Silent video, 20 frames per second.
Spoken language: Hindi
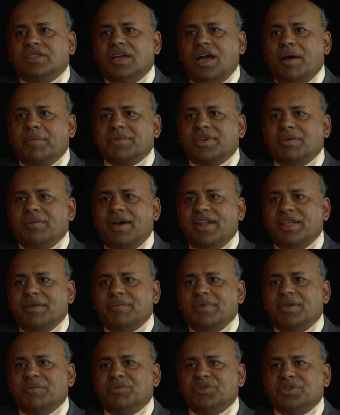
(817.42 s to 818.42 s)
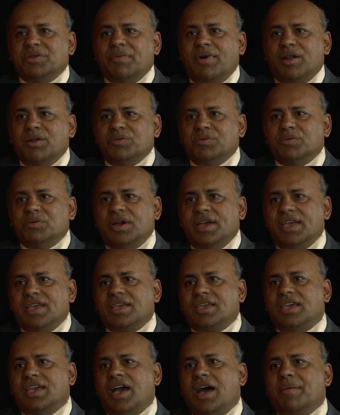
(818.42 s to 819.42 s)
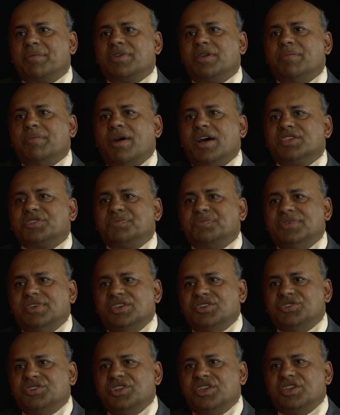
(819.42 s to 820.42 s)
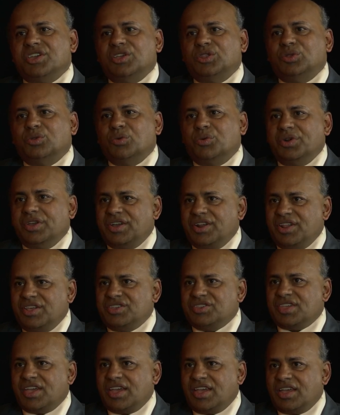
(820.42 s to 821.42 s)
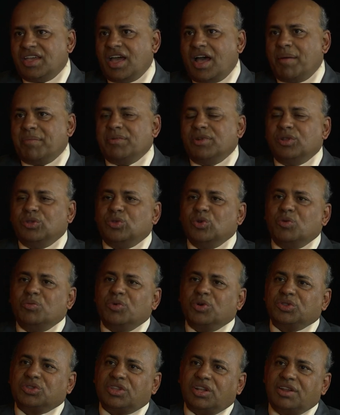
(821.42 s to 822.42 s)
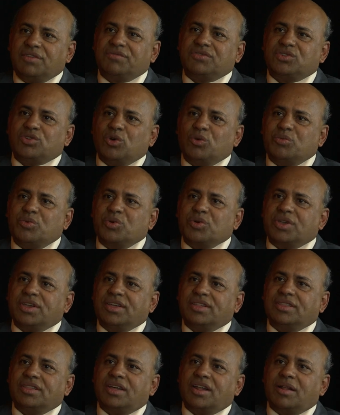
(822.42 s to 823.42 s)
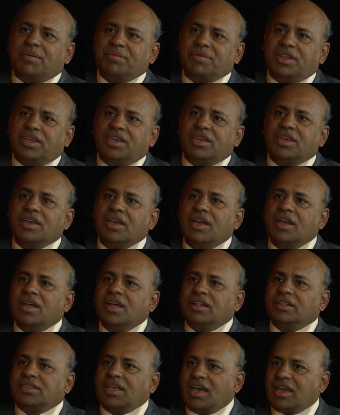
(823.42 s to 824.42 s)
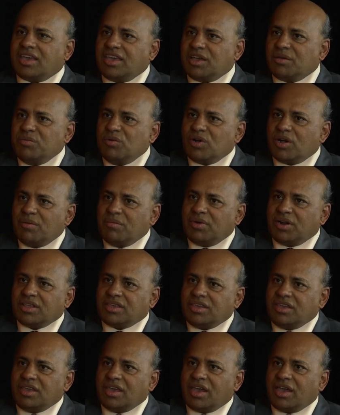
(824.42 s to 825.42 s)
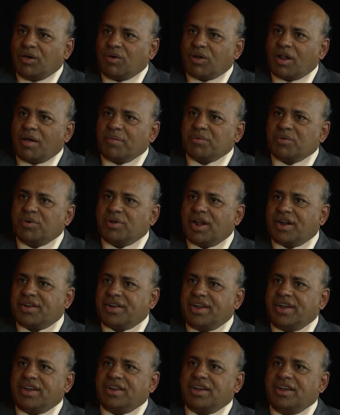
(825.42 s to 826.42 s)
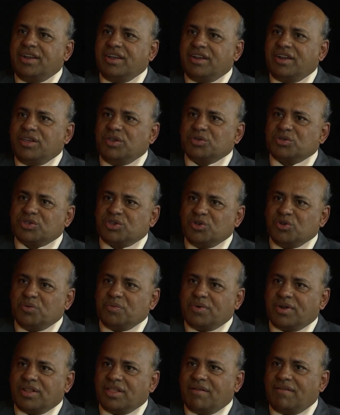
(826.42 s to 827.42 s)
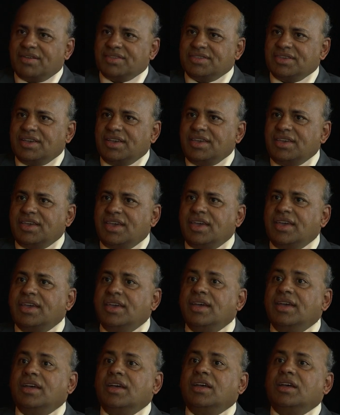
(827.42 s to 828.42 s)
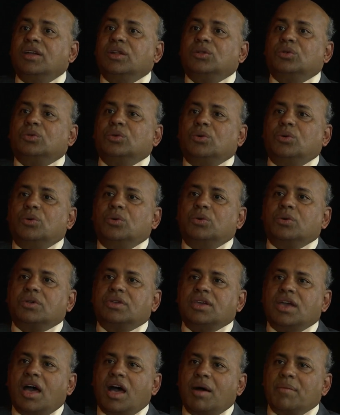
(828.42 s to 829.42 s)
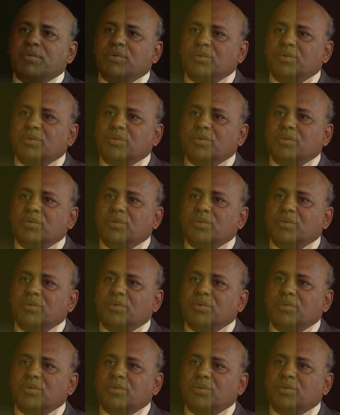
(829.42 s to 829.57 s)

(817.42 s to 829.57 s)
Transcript: आपके बारे में मुझे मालूम हुआ है कि आपके पास पीएचडी की दो डिग्रीज़ हैं आपने दो मुख्तलिफ़ शोबों के अंदर अपनी तहकीक मुकम्मल की है और आपको डॉक्टरेट की डिग्री उसके ऊपर नवाजी गई है तो क्या आप